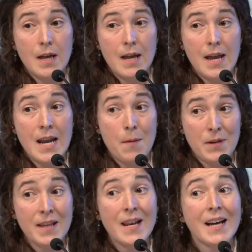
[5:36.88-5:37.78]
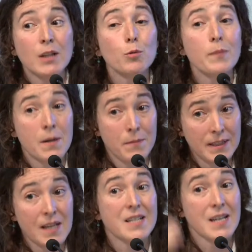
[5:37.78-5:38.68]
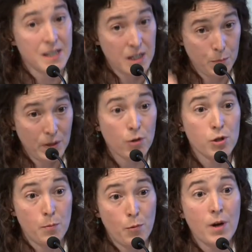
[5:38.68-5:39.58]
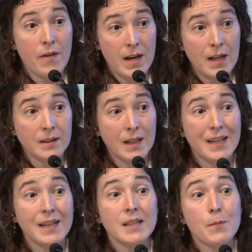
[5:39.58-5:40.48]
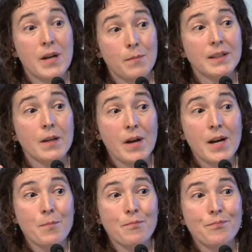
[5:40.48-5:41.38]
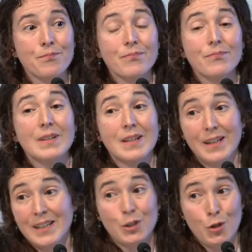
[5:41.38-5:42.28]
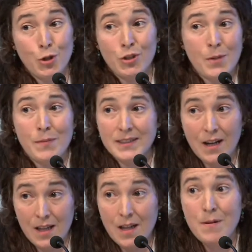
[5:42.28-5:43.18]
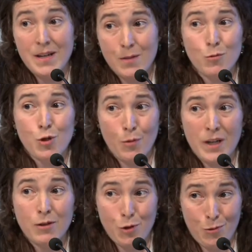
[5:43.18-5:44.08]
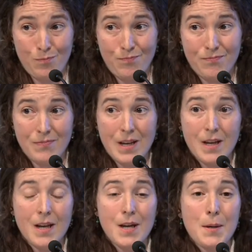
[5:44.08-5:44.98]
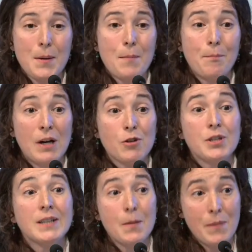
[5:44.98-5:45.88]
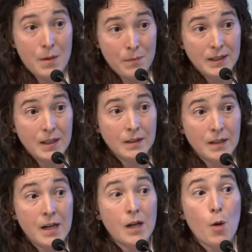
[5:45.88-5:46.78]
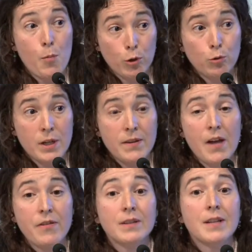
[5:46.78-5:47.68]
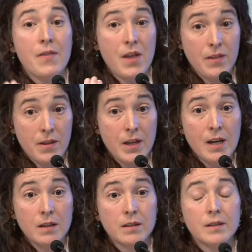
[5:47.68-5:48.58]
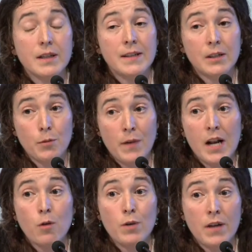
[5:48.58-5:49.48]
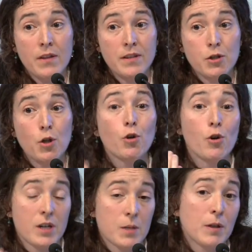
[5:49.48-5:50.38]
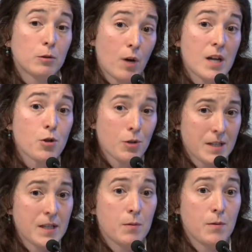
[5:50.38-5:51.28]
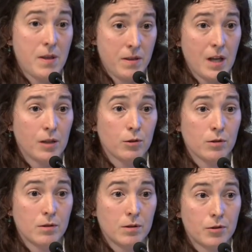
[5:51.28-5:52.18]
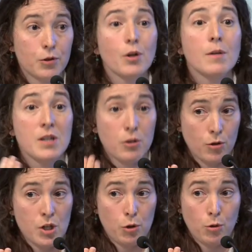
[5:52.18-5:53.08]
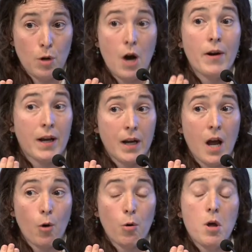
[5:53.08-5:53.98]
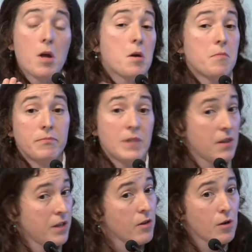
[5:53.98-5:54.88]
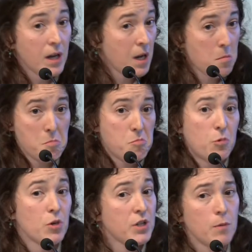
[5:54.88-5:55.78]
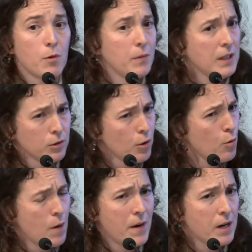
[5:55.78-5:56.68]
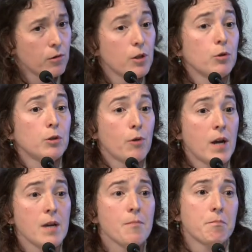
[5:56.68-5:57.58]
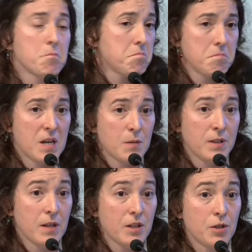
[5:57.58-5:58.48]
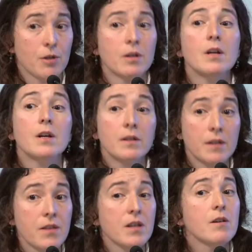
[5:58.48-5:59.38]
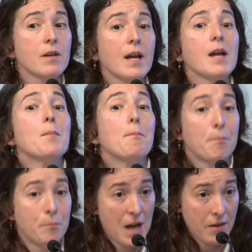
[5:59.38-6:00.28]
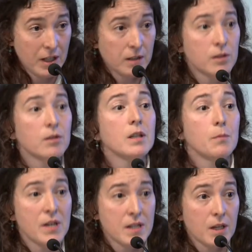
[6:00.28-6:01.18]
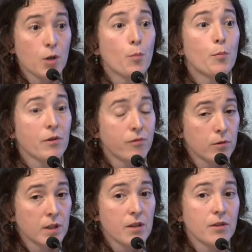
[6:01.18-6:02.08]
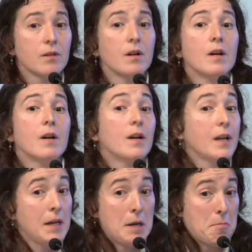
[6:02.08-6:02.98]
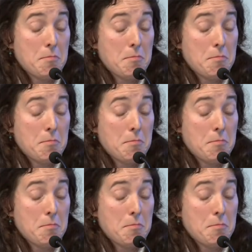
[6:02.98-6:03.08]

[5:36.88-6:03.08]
en la medida en la que tú permitas que ese espejo se ponga delante y te permite ver. Eso no siempre es agradable, ni mucho menos. Pero sí te permite tener la oportunidad de decidir y de tomar alguna decisión con respecto a eso que estás vivenciando. Yo he visto esto, ahora ¿qué hago? Decido que no es el momento, lo aparco y no entro ahí, es mi decisión. Decido que me adentro, investigo, profundizo y